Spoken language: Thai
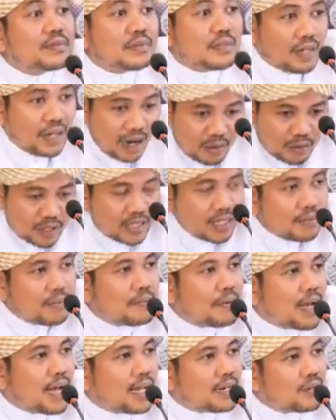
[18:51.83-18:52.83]
เราก็จะไม่
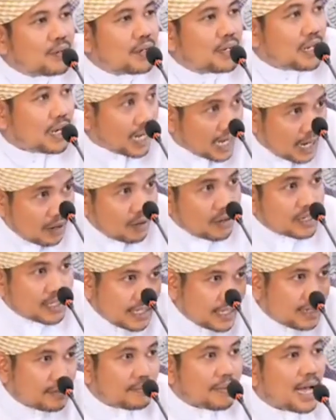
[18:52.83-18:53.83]
ผ่านด้วยและเขาก็จะ
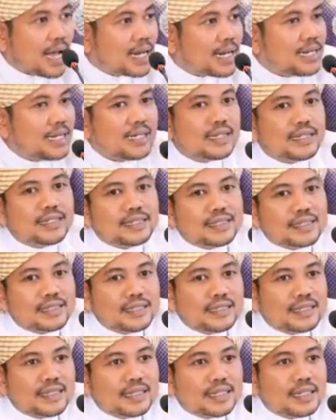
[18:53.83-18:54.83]
ยิ่งผ่านอีก
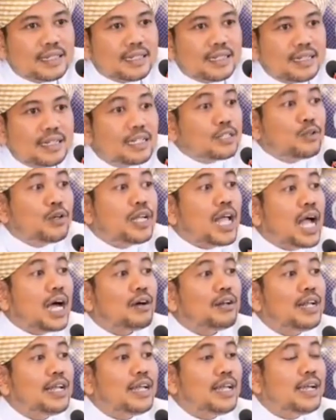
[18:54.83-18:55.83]
นึกตัวอย่าง
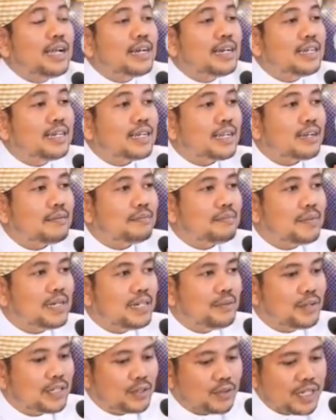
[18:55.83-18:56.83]
เอาได้เองเลยนะครับพอดี
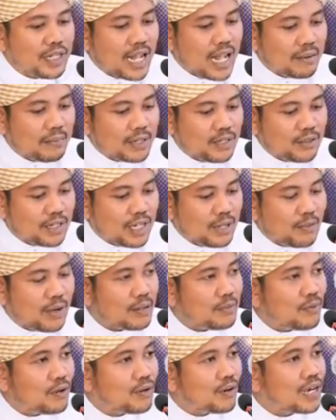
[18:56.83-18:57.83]
ว่าตัวอย่างมันอยู่ในแว
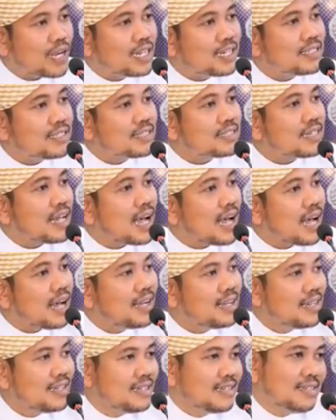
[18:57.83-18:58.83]
ดวงของการศึกษา
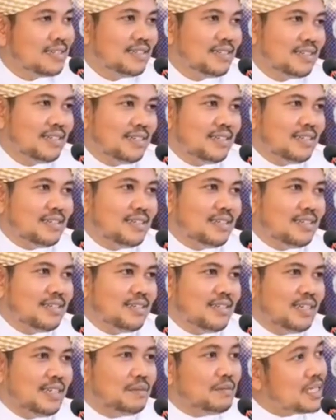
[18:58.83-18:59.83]

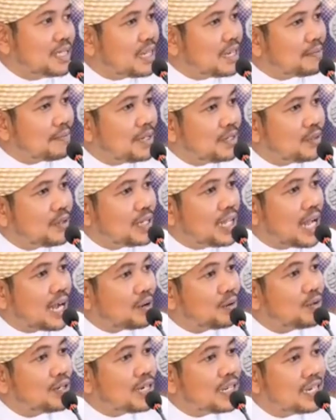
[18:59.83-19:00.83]
เนื่องมาจากเป็นตัวอย่าง
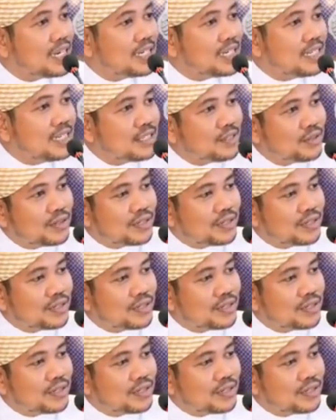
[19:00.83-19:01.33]
คุ้นเคยที่สุด